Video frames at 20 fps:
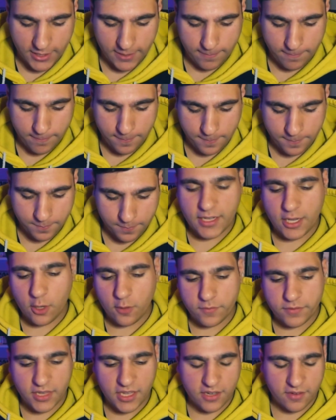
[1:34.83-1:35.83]
Ähm,
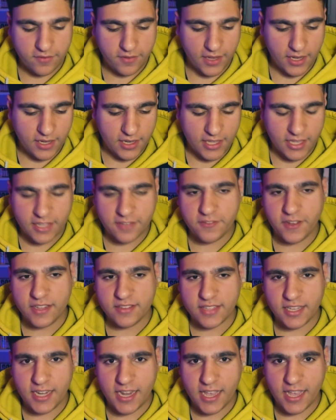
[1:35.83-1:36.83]
naja, auf jeden Fall. Ich
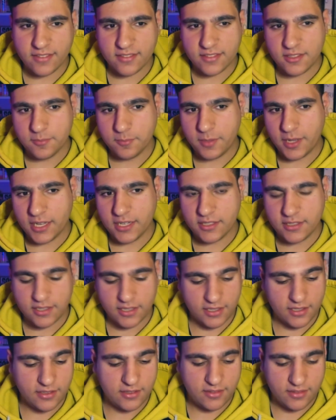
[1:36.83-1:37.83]
fand den ersten
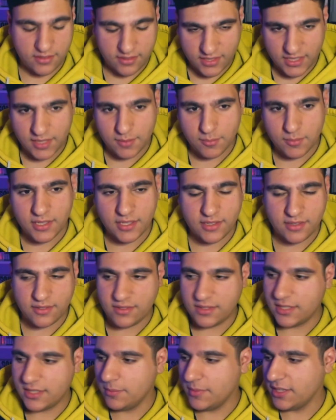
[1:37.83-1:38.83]
Band ziemlich,
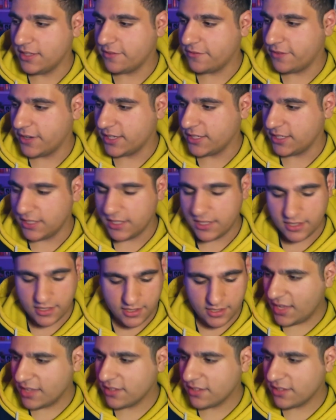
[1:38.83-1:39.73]
ziemlich funny.